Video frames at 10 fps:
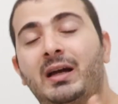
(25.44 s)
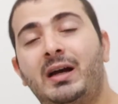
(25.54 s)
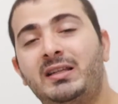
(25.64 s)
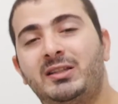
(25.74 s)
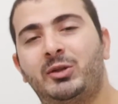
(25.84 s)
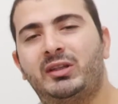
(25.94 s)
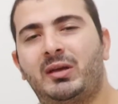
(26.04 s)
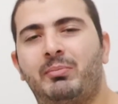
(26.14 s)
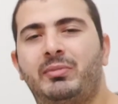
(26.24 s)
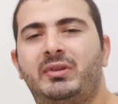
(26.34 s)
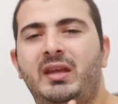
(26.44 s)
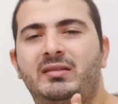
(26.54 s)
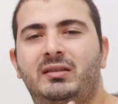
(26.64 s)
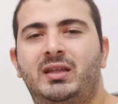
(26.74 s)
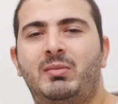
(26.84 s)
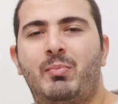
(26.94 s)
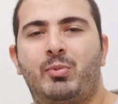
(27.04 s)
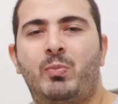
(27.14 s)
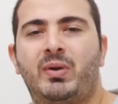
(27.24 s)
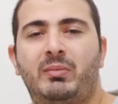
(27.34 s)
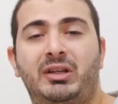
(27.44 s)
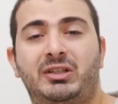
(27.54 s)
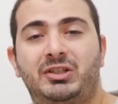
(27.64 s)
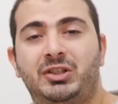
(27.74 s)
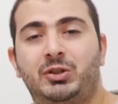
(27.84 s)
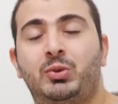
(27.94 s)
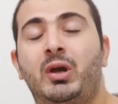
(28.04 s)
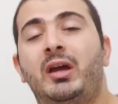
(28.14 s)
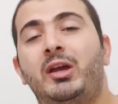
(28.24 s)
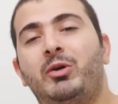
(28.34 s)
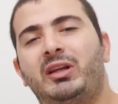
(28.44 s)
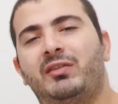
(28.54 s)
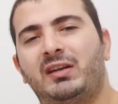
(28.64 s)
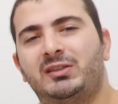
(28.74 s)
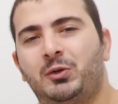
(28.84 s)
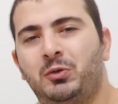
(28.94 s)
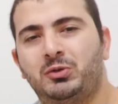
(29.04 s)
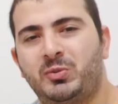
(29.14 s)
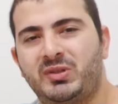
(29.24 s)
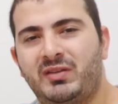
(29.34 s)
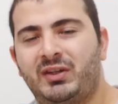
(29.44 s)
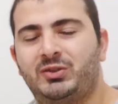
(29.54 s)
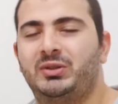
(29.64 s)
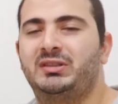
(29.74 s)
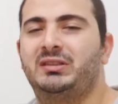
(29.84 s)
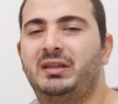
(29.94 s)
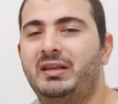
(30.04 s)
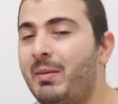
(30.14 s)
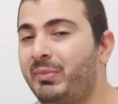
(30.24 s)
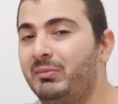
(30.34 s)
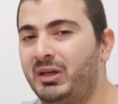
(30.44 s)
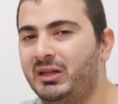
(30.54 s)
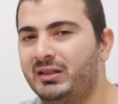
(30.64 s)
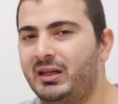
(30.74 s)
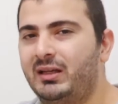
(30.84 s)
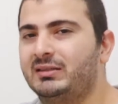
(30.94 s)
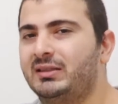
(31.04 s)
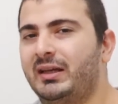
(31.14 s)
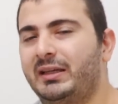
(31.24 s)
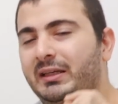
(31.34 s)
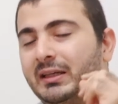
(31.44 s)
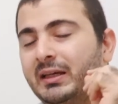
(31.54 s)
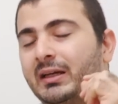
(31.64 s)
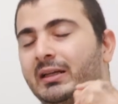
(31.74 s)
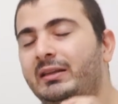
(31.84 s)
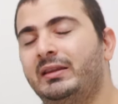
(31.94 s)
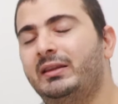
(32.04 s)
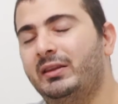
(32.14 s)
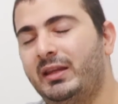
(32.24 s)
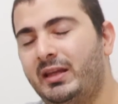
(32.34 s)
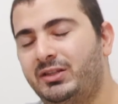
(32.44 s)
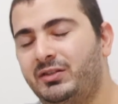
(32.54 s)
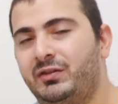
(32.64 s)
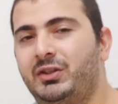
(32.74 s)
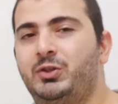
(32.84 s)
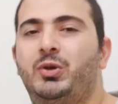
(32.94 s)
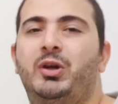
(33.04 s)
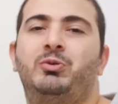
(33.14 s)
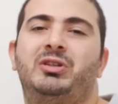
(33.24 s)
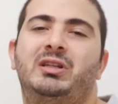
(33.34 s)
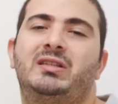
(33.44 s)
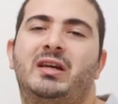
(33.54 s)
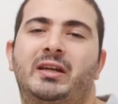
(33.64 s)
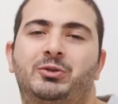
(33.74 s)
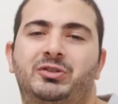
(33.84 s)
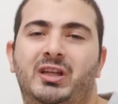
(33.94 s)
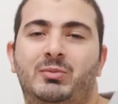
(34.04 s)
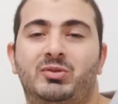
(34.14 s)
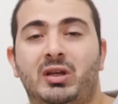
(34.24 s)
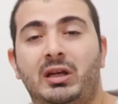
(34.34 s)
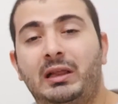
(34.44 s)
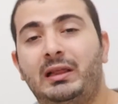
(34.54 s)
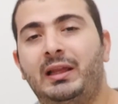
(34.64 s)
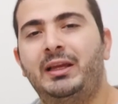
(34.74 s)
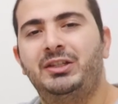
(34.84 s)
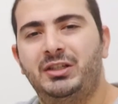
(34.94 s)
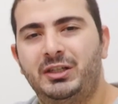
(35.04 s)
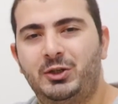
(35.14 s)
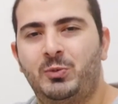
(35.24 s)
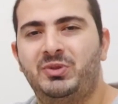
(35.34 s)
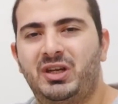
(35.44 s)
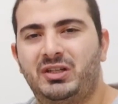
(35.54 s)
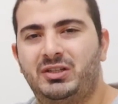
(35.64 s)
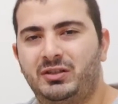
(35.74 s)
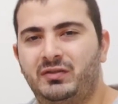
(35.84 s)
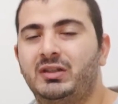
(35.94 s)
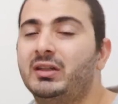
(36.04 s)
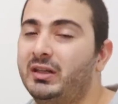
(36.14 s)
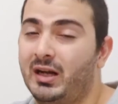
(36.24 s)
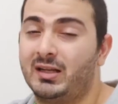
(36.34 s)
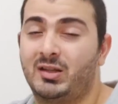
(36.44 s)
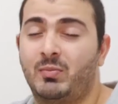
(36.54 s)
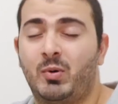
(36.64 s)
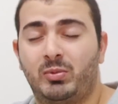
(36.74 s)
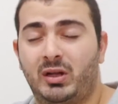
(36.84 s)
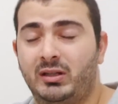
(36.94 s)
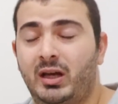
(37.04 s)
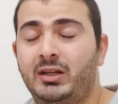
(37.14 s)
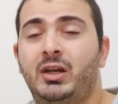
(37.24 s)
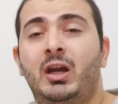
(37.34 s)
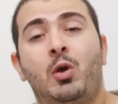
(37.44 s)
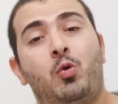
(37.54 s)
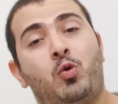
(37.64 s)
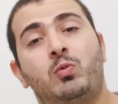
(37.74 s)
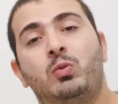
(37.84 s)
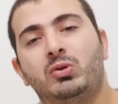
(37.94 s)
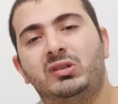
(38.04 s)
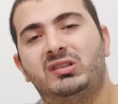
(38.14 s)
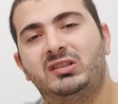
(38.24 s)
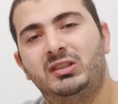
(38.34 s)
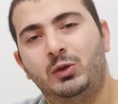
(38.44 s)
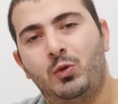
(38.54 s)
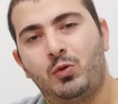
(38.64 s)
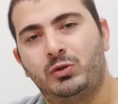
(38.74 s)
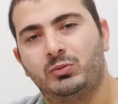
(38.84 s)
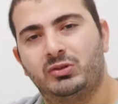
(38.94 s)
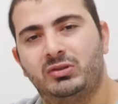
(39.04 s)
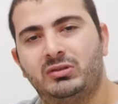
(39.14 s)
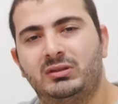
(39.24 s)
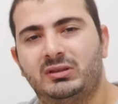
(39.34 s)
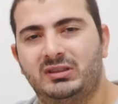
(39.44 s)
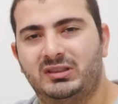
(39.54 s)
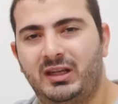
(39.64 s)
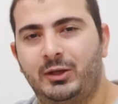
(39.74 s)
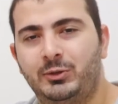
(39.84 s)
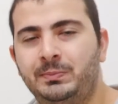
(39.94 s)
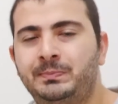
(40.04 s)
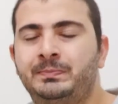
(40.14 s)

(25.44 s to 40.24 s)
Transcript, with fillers: Antes de eu tratar desse tema propriamente dito, eu queria fazer algumas observações. E a primeira delas é que neste vídeo eu utilizarei os termos lente e objetiva, em razão da popularidade, como sinônimos, certo?